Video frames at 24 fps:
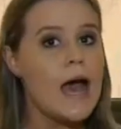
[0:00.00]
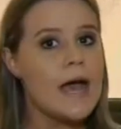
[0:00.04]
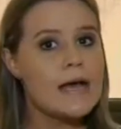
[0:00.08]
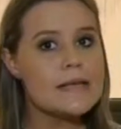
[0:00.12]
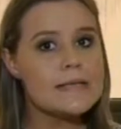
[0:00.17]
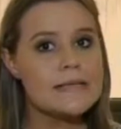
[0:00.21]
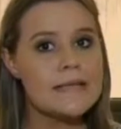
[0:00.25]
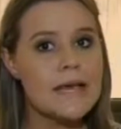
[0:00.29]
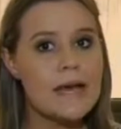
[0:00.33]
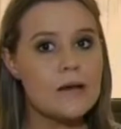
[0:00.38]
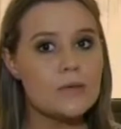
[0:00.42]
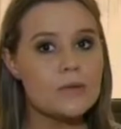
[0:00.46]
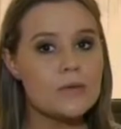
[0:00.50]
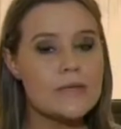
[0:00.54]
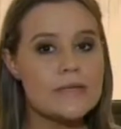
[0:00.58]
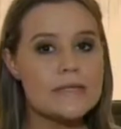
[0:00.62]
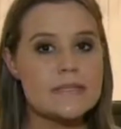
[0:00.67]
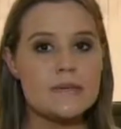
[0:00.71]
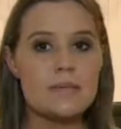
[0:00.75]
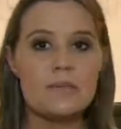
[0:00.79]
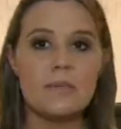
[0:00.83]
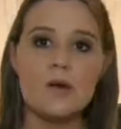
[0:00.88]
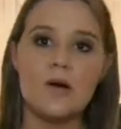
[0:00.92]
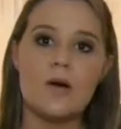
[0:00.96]
As
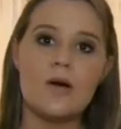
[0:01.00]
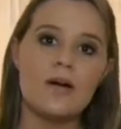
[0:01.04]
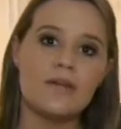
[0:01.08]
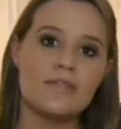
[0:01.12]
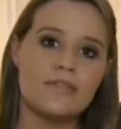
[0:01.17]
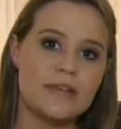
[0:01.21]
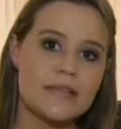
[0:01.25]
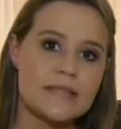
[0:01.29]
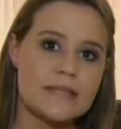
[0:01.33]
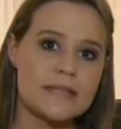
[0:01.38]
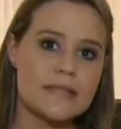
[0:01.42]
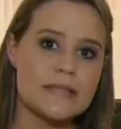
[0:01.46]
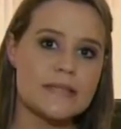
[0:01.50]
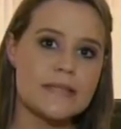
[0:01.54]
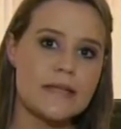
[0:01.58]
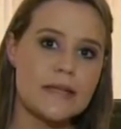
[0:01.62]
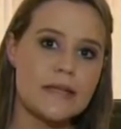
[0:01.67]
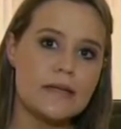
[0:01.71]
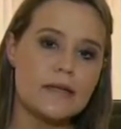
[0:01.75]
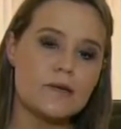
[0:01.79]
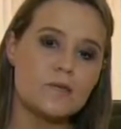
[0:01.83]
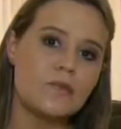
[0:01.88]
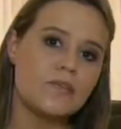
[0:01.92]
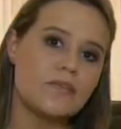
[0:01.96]
aulas e provas
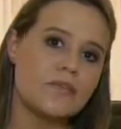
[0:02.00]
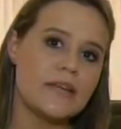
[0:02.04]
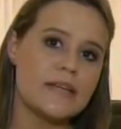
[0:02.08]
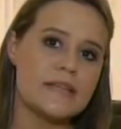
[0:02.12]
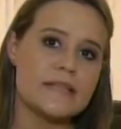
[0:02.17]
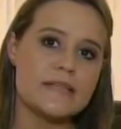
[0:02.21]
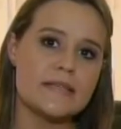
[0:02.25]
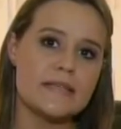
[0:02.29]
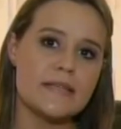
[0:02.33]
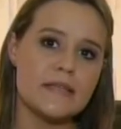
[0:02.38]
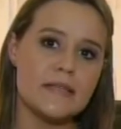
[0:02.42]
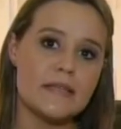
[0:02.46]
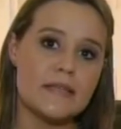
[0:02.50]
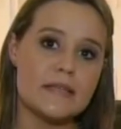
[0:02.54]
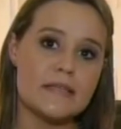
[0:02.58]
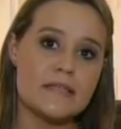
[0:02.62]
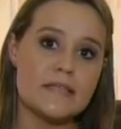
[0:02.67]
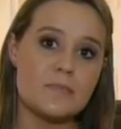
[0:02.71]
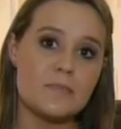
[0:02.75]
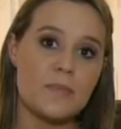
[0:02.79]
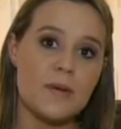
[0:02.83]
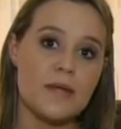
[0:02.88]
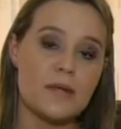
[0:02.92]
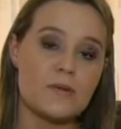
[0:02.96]
serão
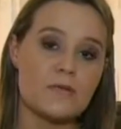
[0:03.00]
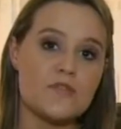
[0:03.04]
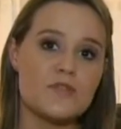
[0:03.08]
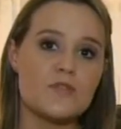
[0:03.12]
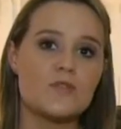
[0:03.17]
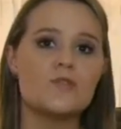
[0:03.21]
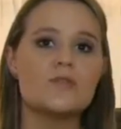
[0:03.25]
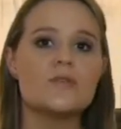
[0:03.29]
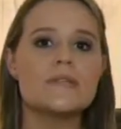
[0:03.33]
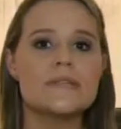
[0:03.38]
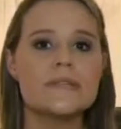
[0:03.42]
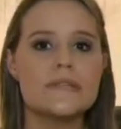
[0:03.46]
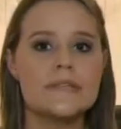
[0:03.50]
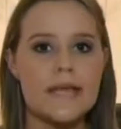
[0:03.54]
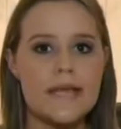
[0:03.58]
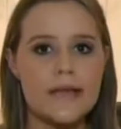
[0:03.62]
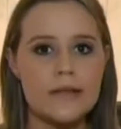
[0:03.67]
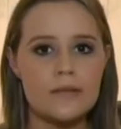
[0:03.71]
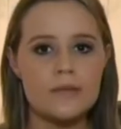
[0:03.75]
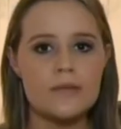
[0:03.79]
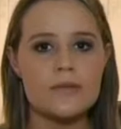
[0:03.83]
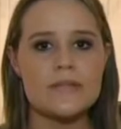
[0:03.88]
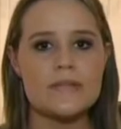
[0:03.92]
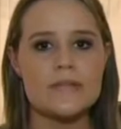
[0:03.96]
oferecidas pelos
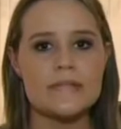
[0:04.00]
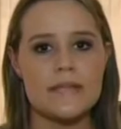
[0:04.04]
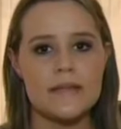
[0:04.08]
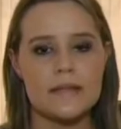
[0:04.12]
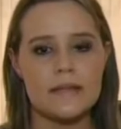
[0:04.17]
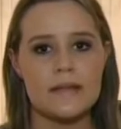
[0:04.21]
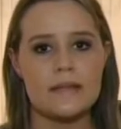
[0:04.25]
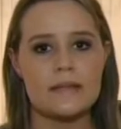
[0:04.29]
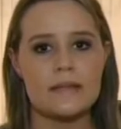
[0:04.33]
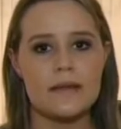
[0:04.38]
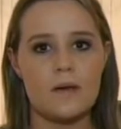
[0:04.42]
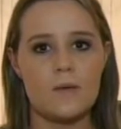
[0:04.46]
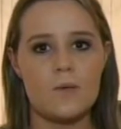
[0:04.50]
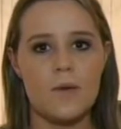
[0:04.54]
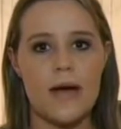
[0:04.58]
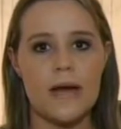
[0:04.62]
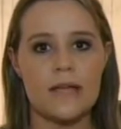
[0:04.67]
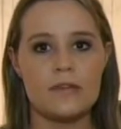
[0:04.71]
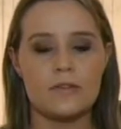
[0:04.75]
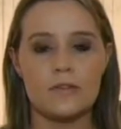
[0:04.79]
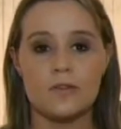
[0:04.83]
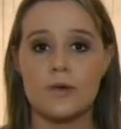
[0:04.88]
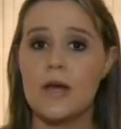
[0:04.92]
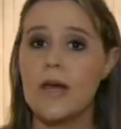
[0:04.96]

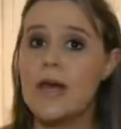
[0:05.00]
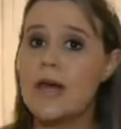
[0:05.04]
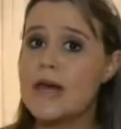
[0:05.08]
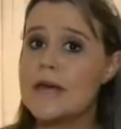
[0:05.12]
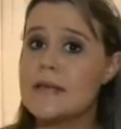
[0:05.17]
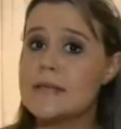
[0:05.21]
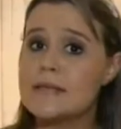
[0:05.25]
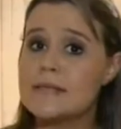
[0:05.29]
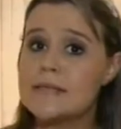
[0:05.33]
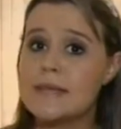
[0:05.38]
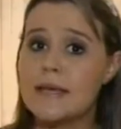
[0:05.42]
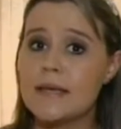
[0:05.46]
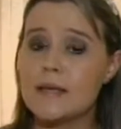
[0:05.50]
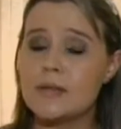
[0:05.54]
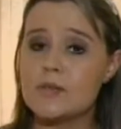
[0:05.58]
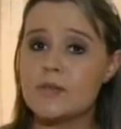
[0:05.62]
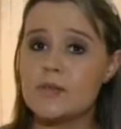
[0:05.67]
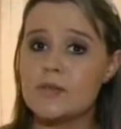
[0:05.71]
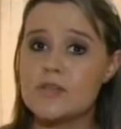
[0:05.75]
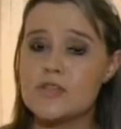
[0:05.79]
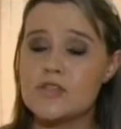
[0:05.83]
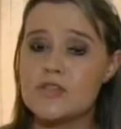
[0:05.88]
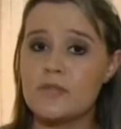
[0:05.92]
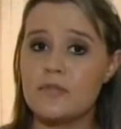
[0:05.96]
274
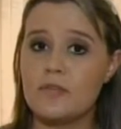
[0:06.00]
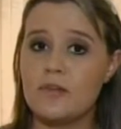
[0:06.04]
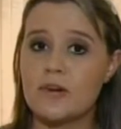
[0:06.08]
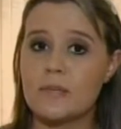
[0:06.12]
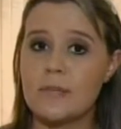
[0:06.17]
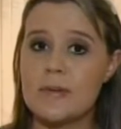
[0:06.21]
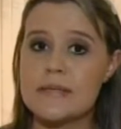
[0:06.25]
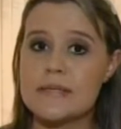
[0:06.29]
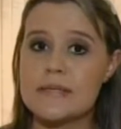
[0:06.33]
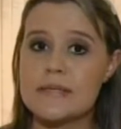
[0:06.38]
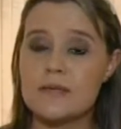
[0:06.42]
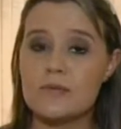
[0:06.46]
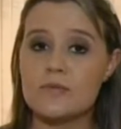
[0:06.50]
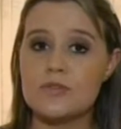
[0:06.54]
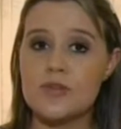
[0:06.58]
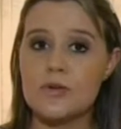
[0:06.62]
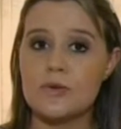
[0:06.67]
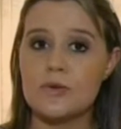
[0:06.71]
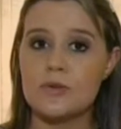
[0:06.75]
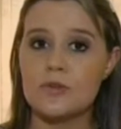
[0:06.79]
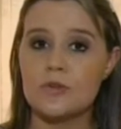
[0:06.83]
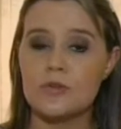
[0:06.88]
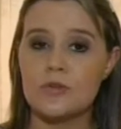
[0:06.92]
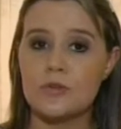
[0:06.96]
Centros de Formação de
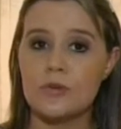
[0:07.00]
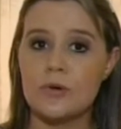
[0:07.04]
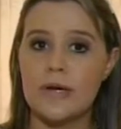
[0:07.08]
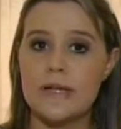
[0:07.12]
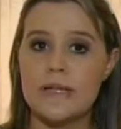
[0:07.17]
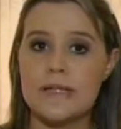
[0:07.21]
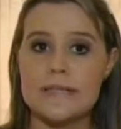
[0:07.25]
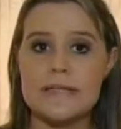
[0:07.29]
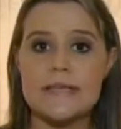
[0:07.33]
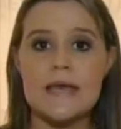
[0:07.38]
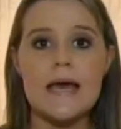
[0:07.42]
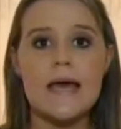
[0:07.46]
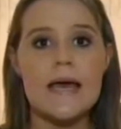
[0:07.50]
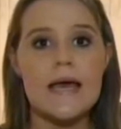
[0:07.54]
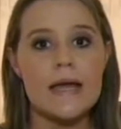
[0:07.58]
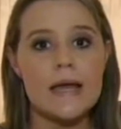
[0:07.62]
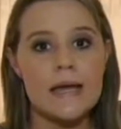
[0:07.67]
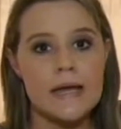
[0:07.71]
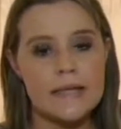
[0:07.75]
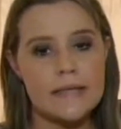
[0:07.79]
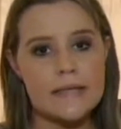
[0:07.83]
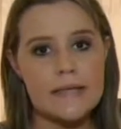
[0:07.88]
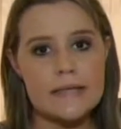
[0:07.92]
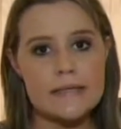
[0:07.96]
Condutores
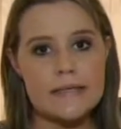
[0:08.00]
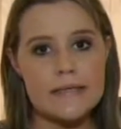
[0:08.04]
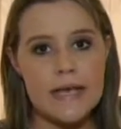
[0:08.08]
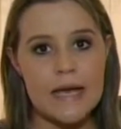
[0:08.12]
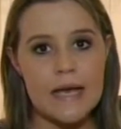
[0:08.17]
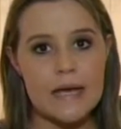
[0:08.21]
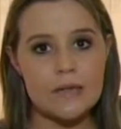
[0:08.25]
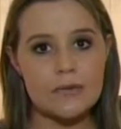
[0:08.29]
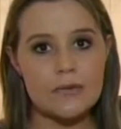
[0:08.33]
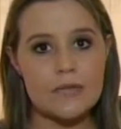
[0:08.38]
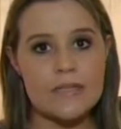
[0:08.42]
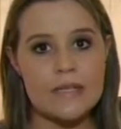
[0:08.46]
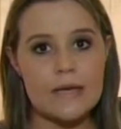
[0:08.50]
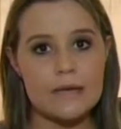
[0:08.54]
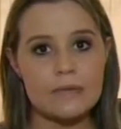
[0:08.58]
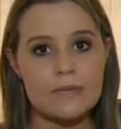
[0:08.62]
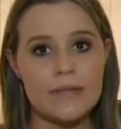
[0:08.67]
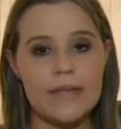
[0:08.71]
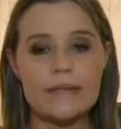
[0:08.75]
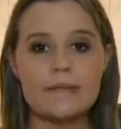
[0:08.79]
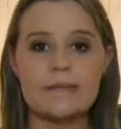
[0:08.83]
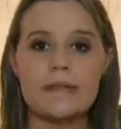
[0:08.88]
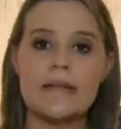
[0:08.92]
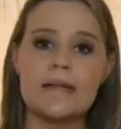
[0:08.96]
credenciados ao
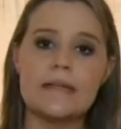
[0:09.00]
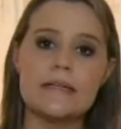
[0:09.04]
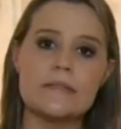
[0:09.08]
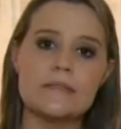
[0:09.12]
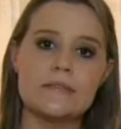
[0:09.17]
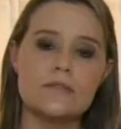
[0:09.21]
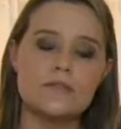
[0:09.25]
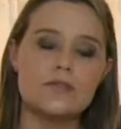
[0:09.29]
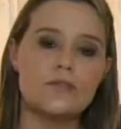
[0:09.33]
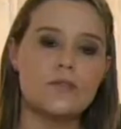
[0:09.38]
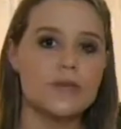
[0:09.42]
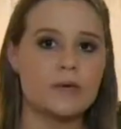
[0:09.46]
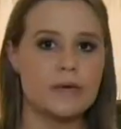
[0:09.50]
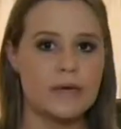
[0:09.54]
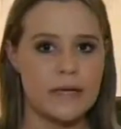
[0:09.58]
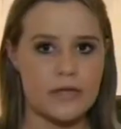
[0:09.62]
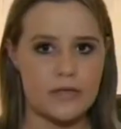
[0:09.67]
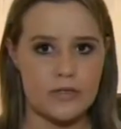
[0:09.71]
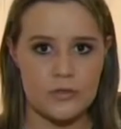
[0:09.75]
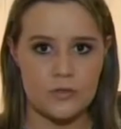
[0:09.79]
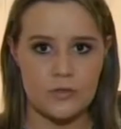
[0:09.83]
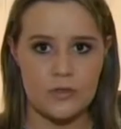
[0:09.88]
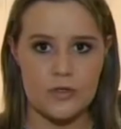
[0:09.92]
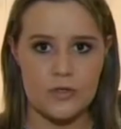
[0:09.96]
Detran no Rio
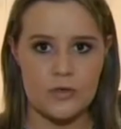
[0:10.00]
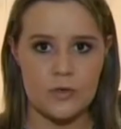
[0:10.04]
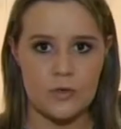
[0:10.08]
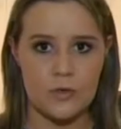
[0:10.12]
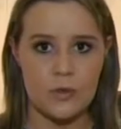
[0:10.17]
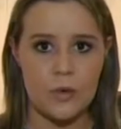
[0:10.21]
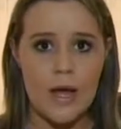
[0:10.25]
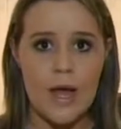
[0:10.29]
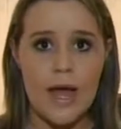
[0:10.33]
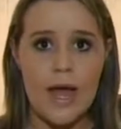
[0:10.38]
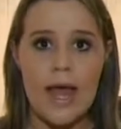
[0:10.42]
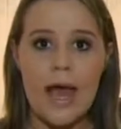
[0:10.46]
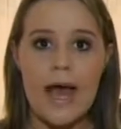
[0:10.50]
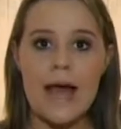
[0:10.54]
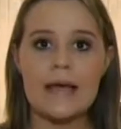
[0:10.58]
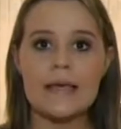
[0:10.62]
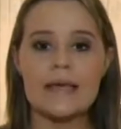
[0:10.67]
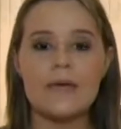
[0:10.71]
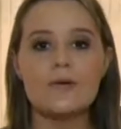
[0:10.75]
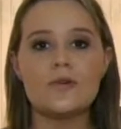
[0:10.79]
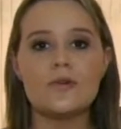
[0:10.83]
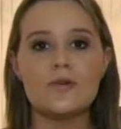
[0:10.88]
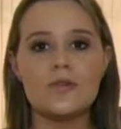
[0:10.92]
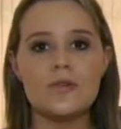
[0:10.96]
Grande do Sul.
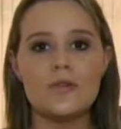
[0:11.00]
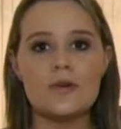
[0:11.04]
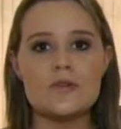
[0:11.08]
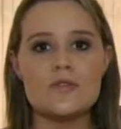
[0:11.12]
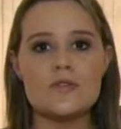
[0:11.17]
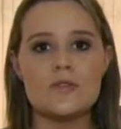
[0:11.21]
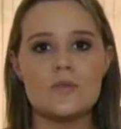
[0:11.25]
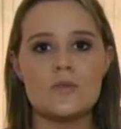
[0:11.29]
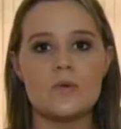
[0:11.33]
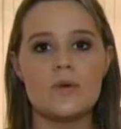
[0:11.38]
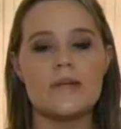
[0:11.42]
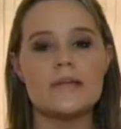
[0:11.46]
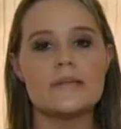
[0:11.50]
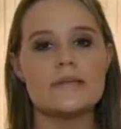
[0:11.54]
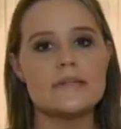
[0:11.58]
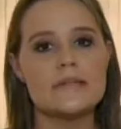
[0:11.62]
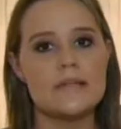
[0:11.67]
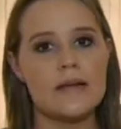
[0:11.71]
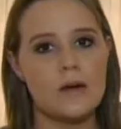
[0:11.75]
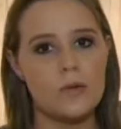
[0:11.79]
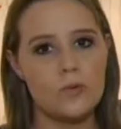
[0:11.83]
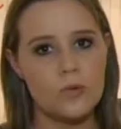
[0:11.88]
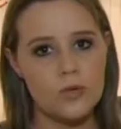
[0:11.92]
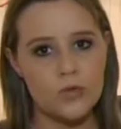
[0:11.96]
Aqui conosco
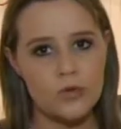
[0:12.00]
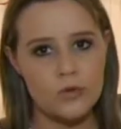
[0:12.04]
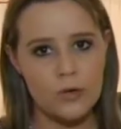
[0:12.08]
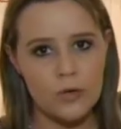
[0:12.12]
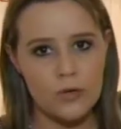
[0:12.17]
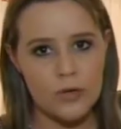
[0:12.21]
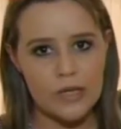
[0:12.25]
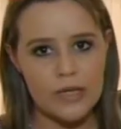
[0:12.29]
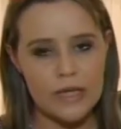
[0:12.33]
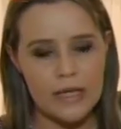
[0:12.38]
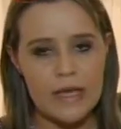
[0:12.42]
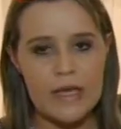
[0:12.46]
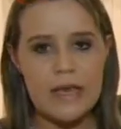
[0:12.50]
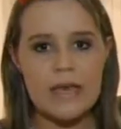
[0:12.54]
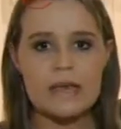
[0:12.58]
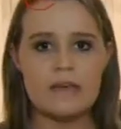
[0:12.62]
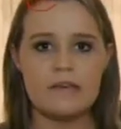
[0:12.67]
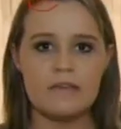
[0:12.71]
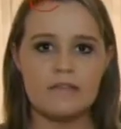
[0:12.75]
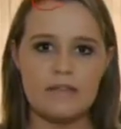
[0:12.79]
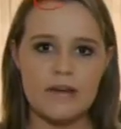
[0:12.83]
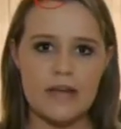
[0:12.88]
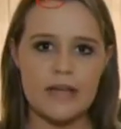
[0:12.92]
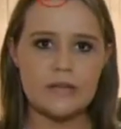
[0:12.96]
está o Odone,
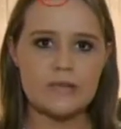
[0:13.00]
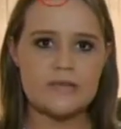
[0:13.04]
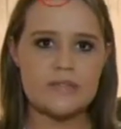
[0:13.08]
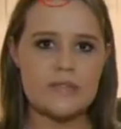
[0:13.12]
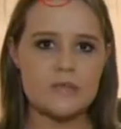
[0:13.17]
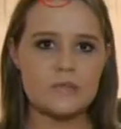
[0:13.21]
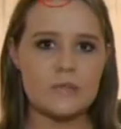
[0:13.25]
que vai nos